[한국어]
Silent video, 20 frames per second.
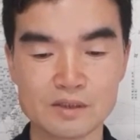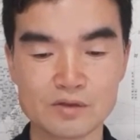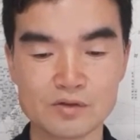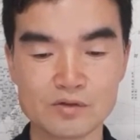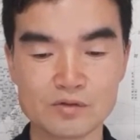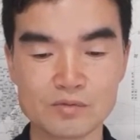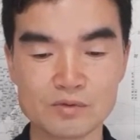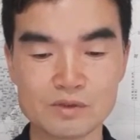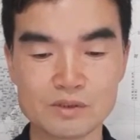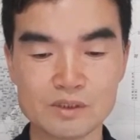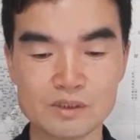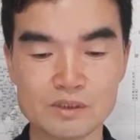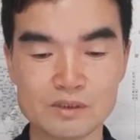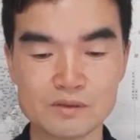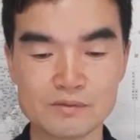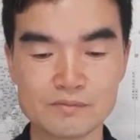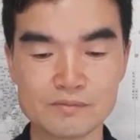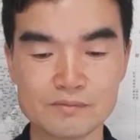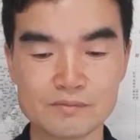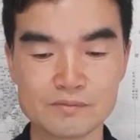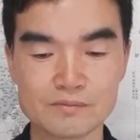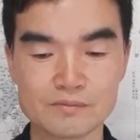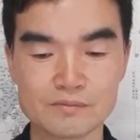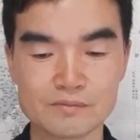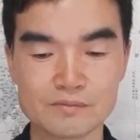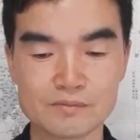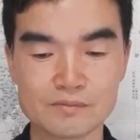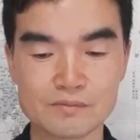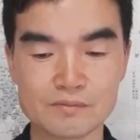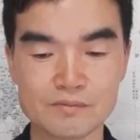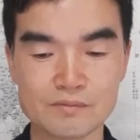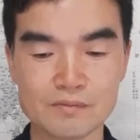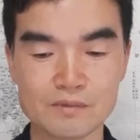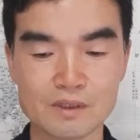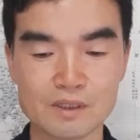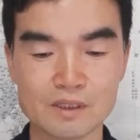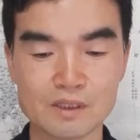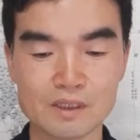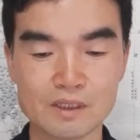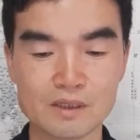두 번째는
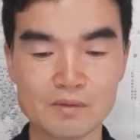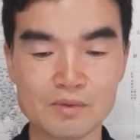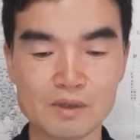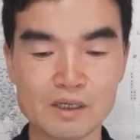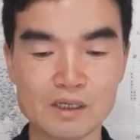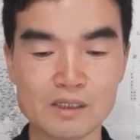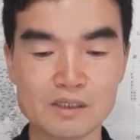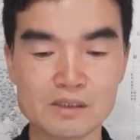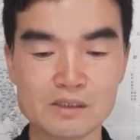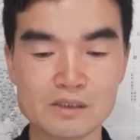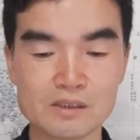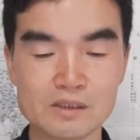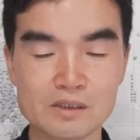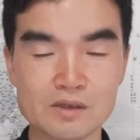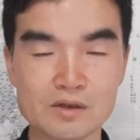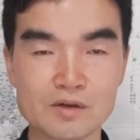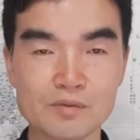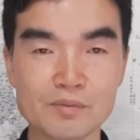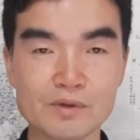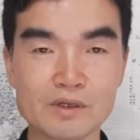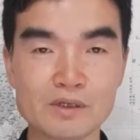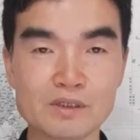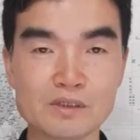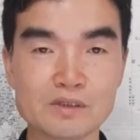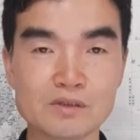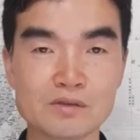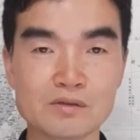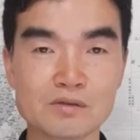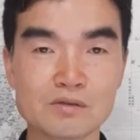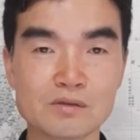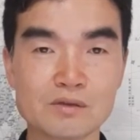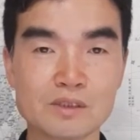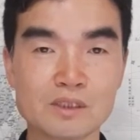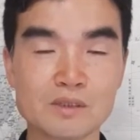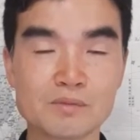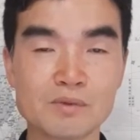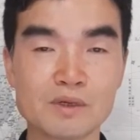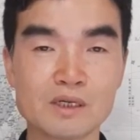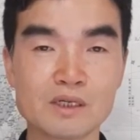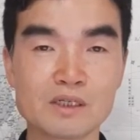이방인을 경멸했죠.
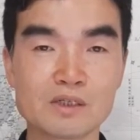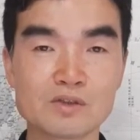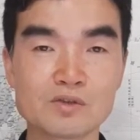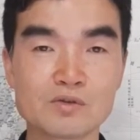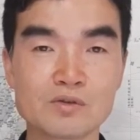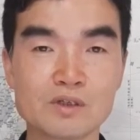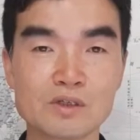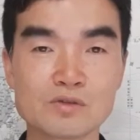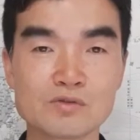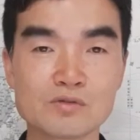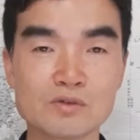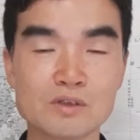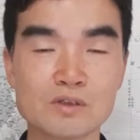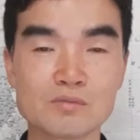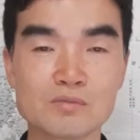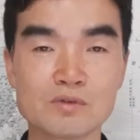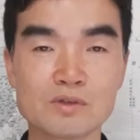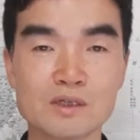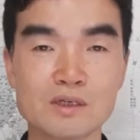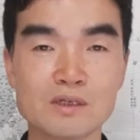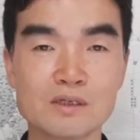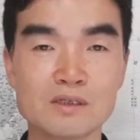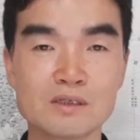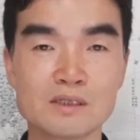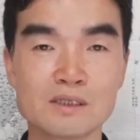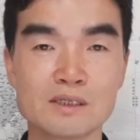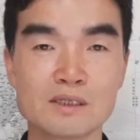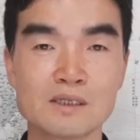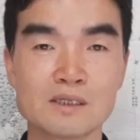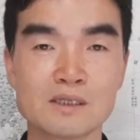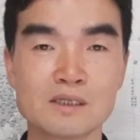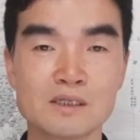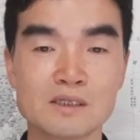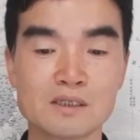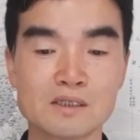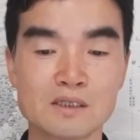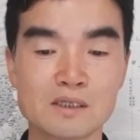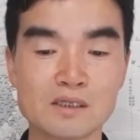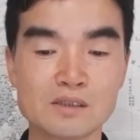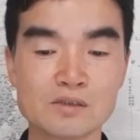이방인의 손에 죽기보다
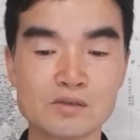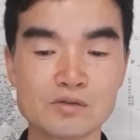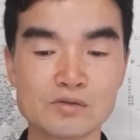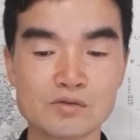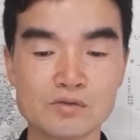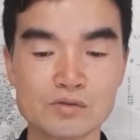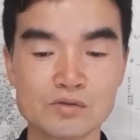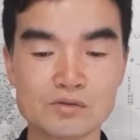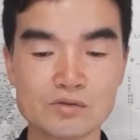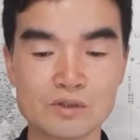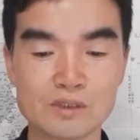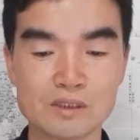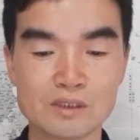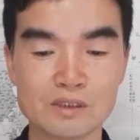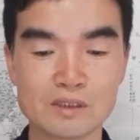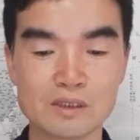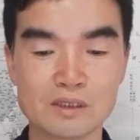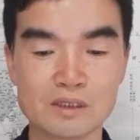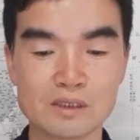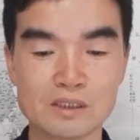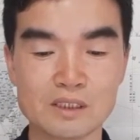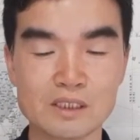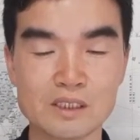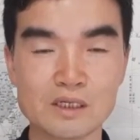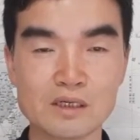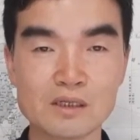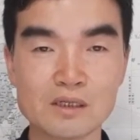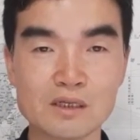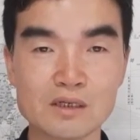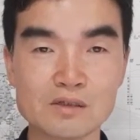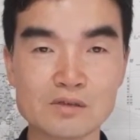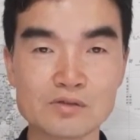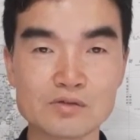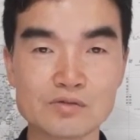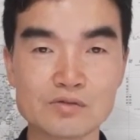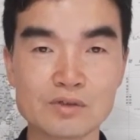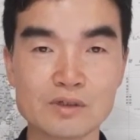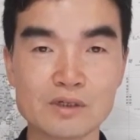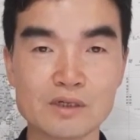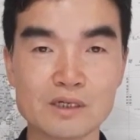내 스스로 죽겠다. 네가 나를
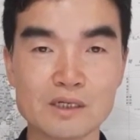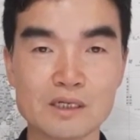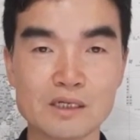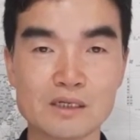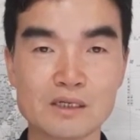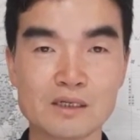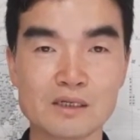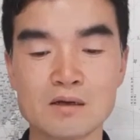죽여라.